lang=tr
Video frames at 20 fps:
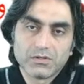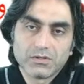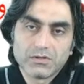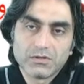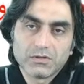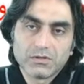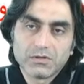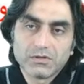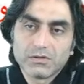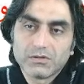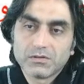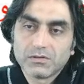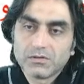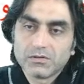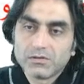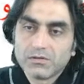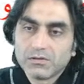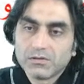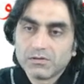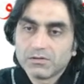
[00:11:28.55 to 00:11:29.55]
Mevcut durumda.
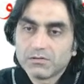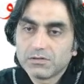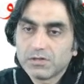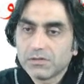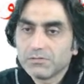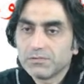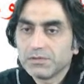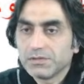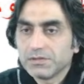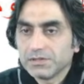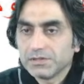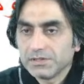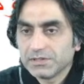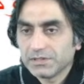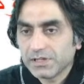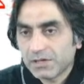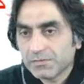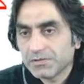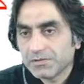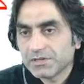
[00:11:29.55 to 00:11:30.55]
Tabi
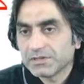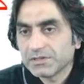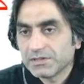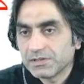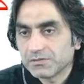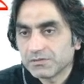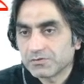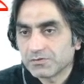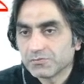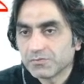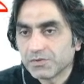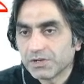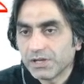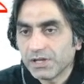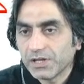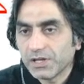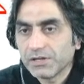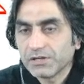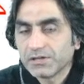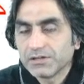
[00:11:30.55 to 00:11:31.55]
hitap ettiği
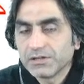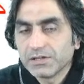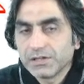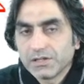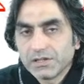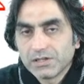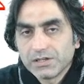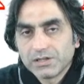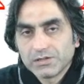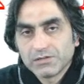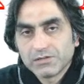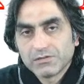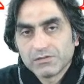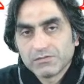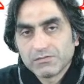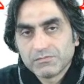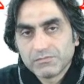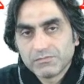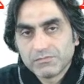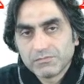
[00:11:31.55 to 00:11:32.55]
zümreye
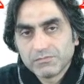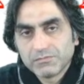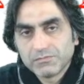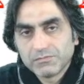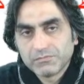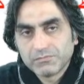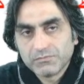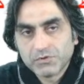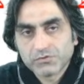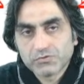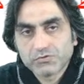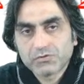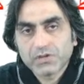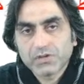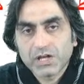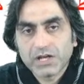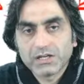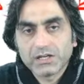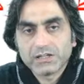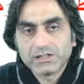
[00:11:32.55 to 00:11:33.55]

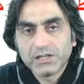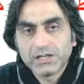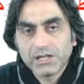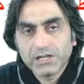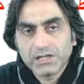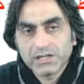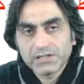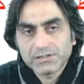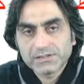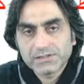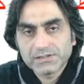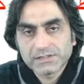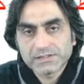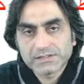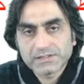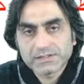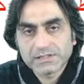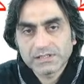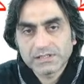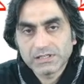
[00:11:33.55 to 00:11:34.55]
mevcut haliyle
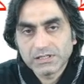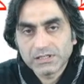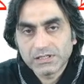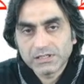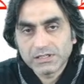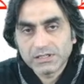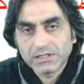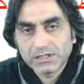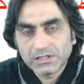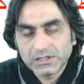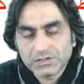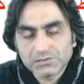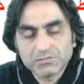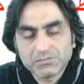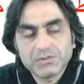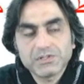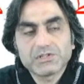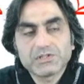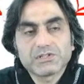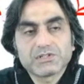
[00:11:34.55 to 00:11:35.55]
siz
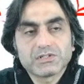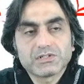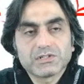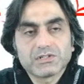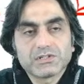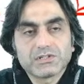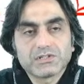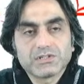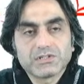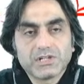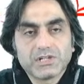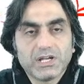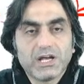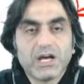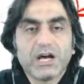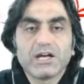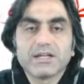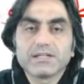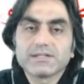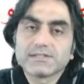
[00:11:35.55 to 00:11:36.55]
hiçbir şey
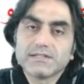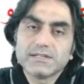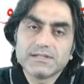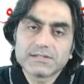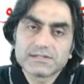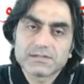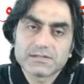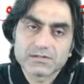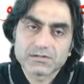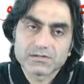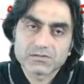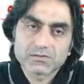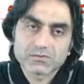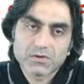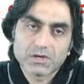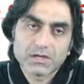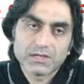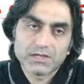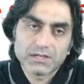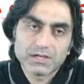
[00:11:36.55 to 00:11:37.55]
haiz değilsiniz
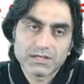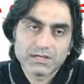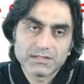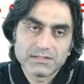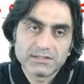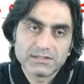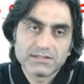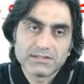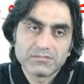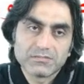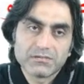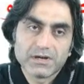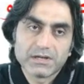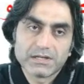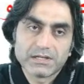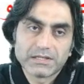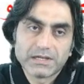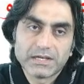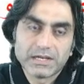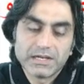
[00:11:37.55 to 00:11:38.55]
şu an
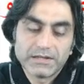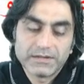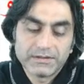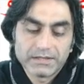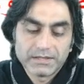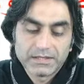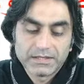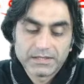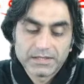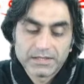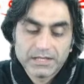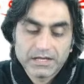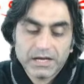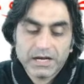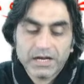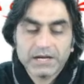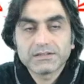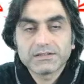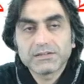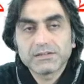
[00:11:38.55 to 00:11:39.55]
itibariyle.
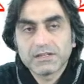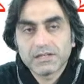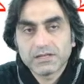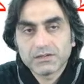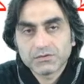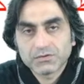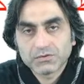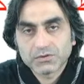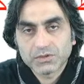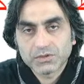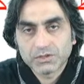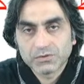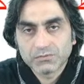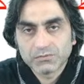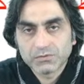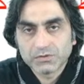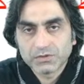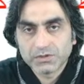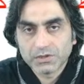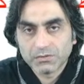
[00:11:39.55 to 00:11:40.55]
Hatta
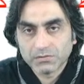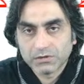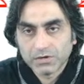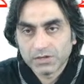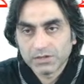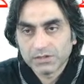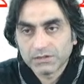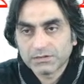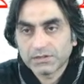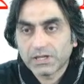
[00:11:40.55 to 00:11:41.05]
tukimut tevra.